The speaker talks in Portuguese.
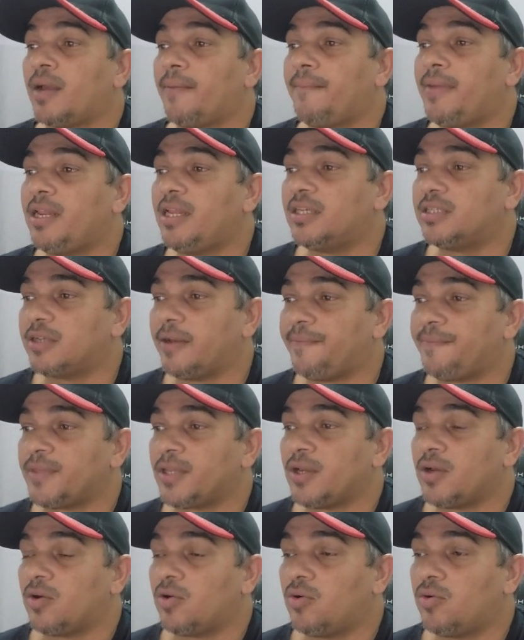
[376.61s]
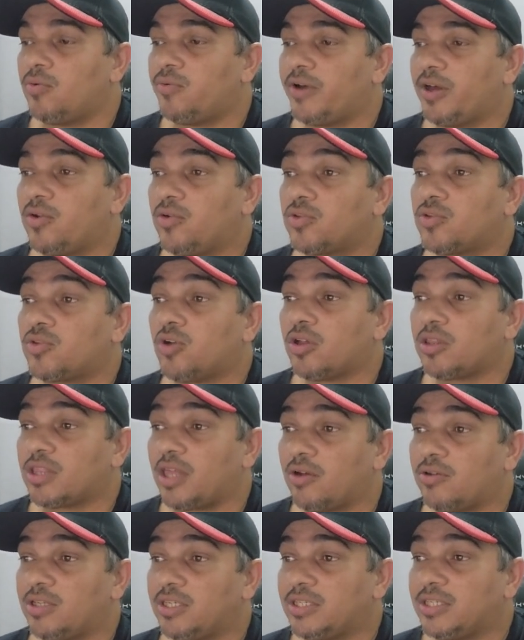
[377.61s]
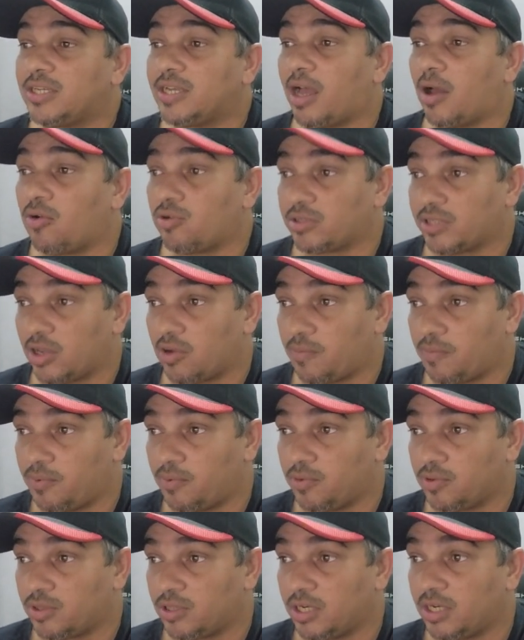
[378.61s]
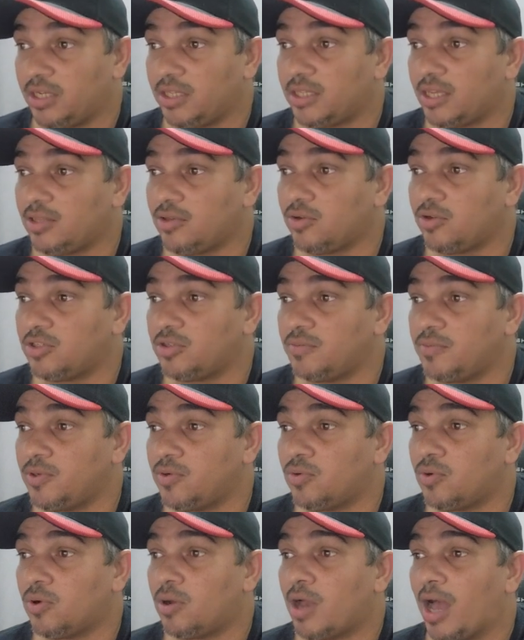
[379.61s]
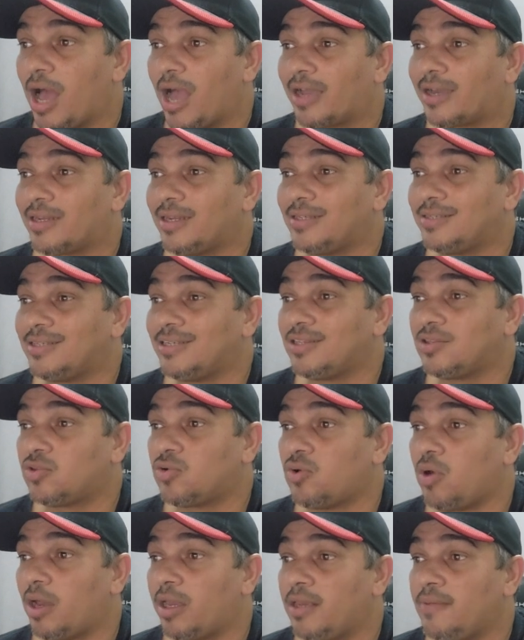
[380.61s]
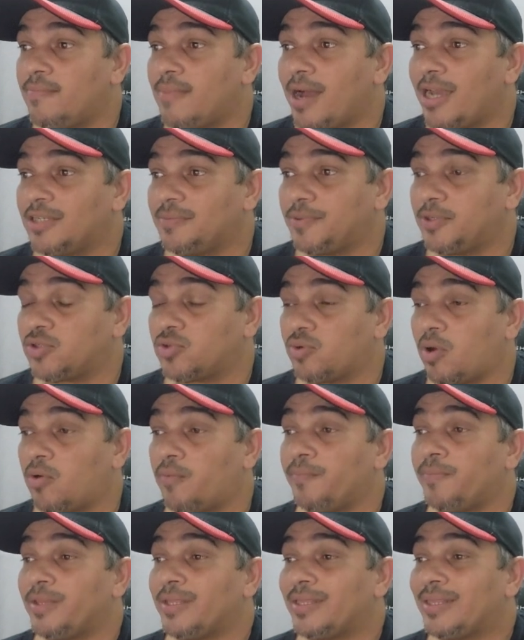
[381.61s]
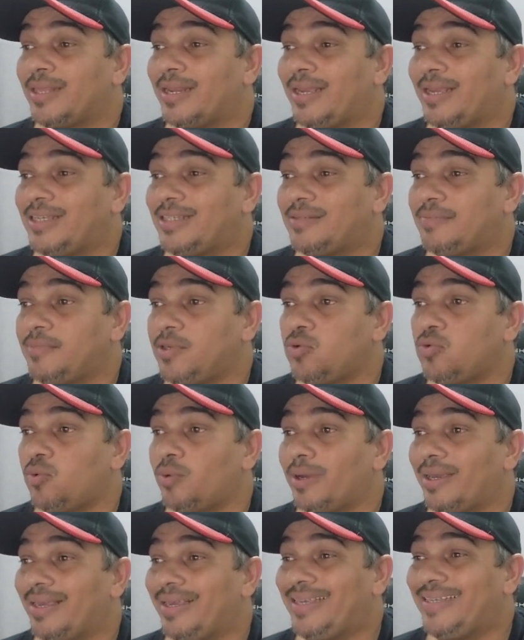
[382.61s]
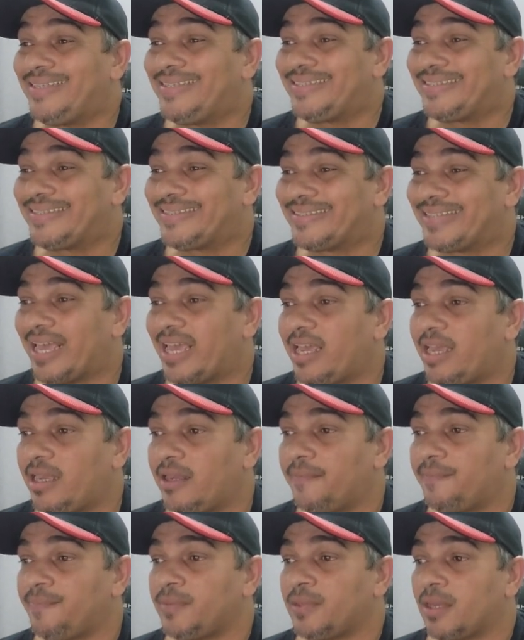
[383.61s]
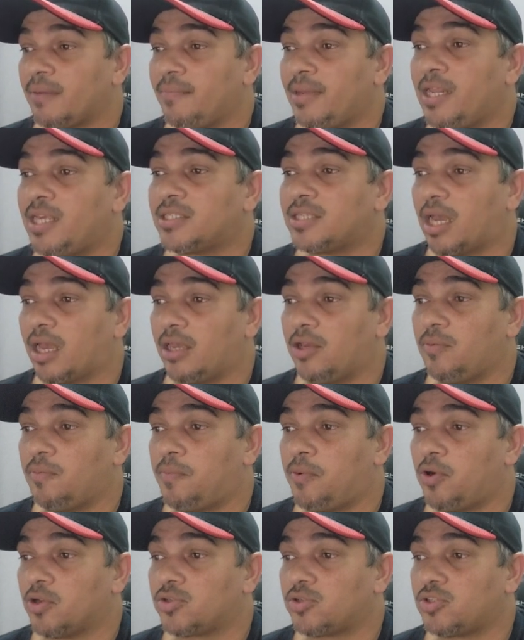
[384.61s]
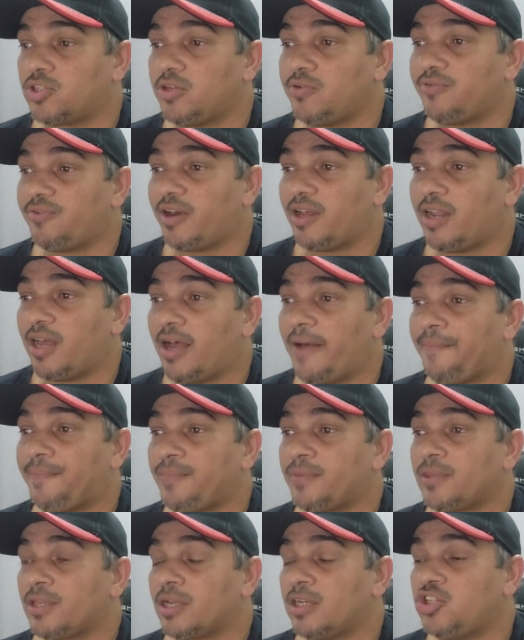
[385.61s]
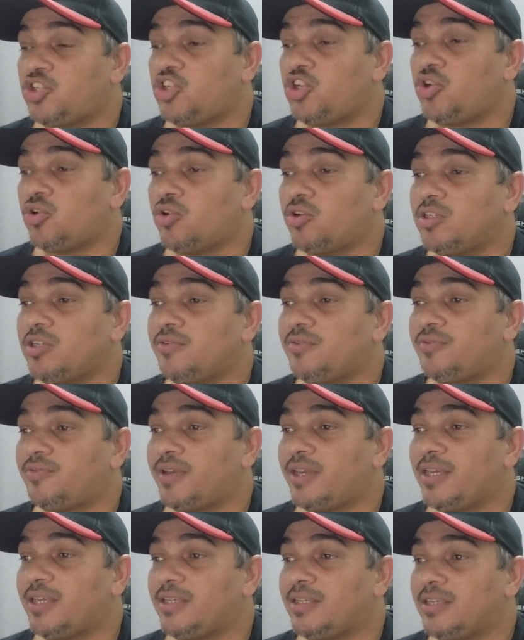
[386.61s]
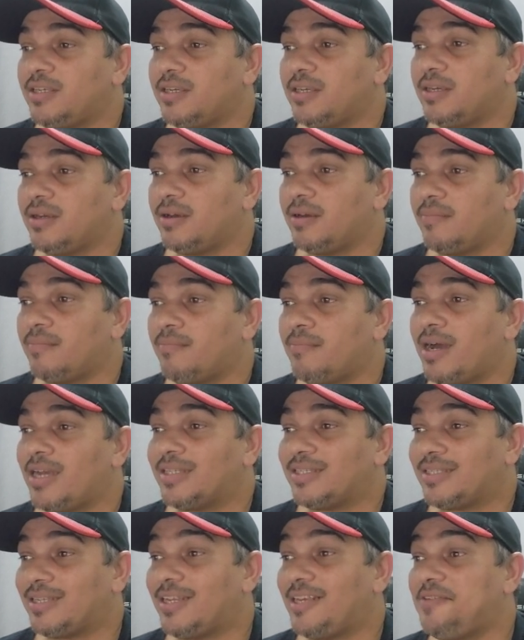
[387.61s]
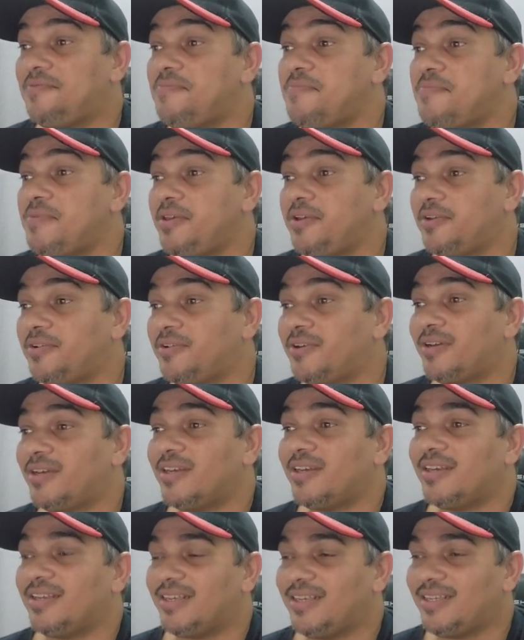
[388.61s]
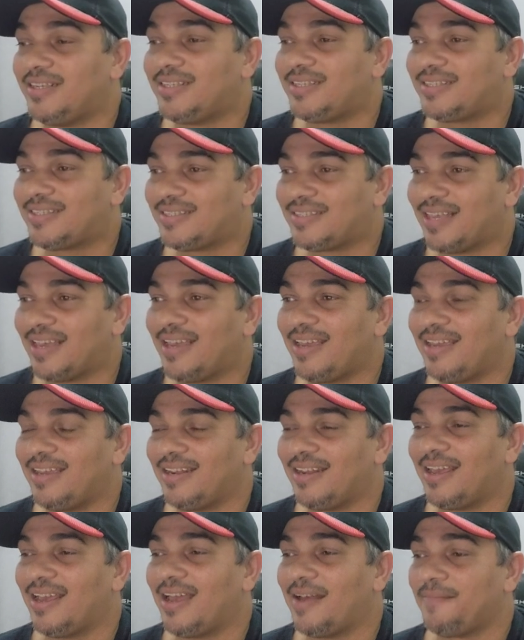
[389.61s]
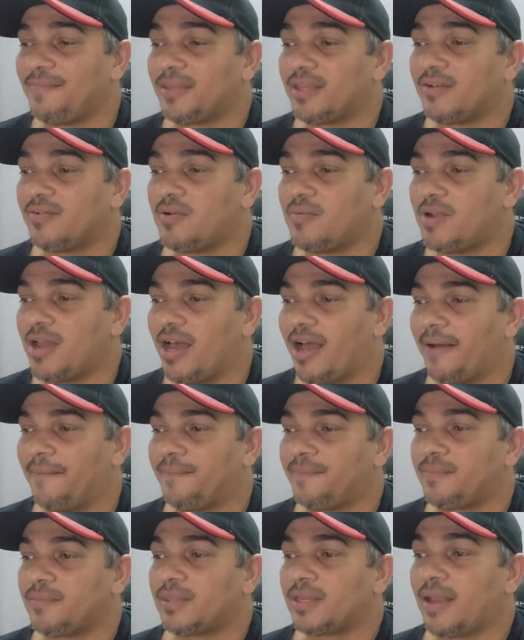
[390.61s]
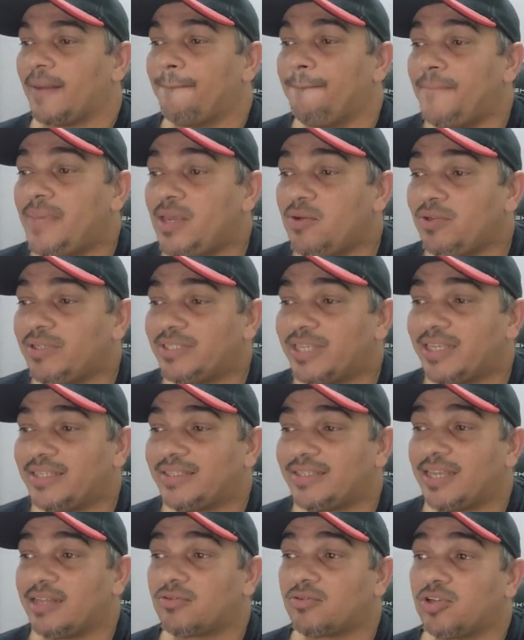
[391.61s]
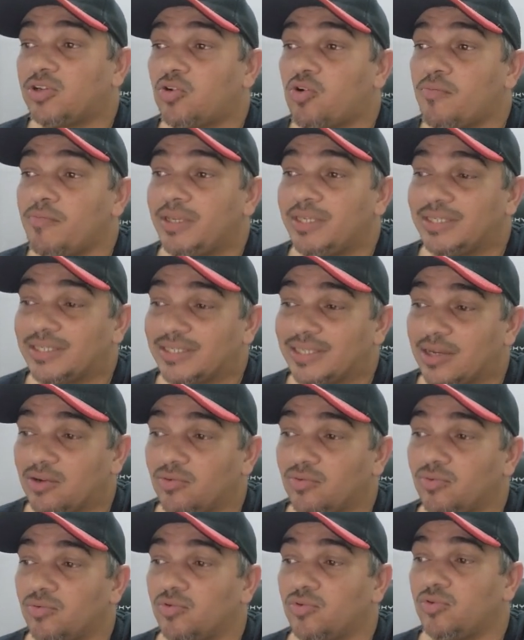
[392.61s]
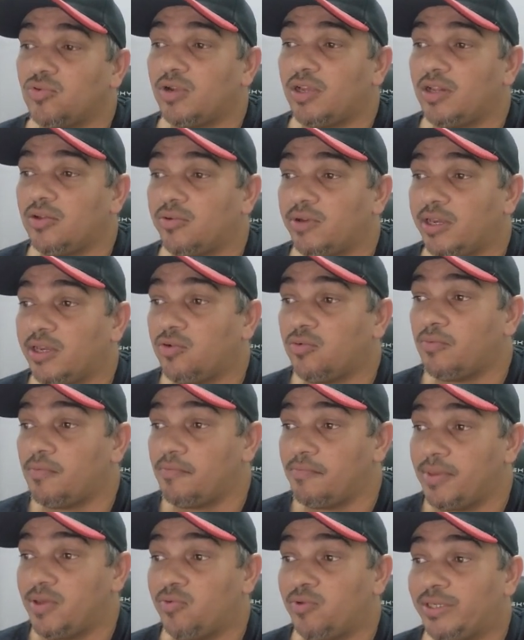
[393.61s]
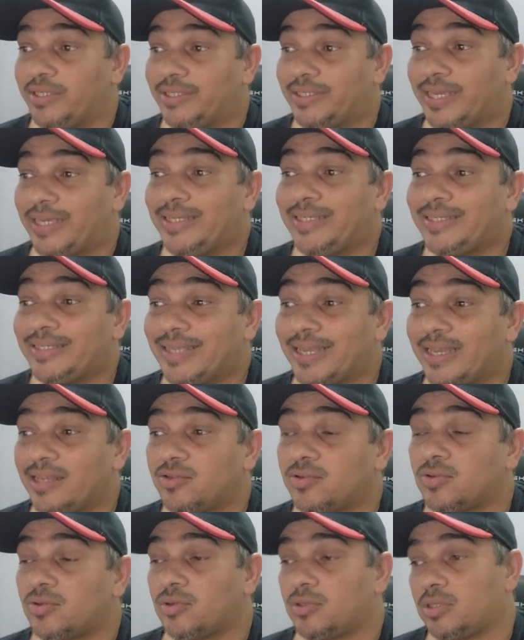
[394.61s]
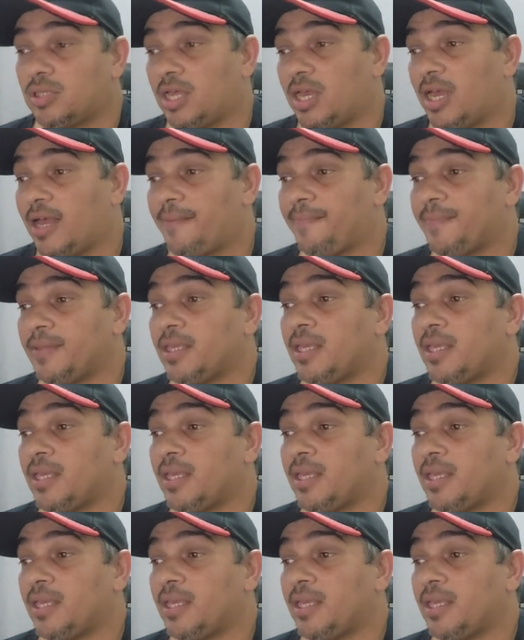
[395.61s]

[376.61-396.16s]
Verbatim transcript: Beleza. O valor total desse carro que saiu por 32 mil acrescentou aí mais, pessoal, 3.100, beleza? Eu posso te falar de onde veio mais 3 mil e 100, né? Vamos lá. 1.600 de comissão do leiloeiro, 1.600, tá?